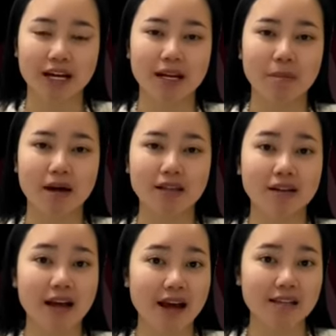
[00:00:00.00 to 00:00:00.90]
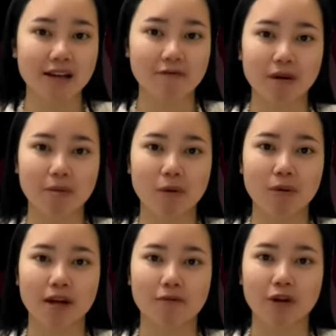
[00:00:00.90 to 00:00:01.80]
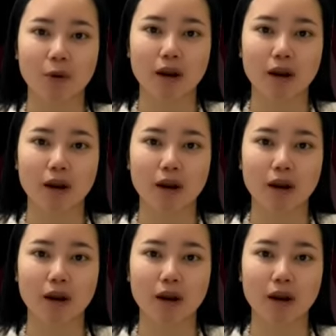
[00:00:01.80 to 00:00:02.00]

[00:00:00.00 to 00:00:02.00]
để mang tới hai giải pháp công nghệ về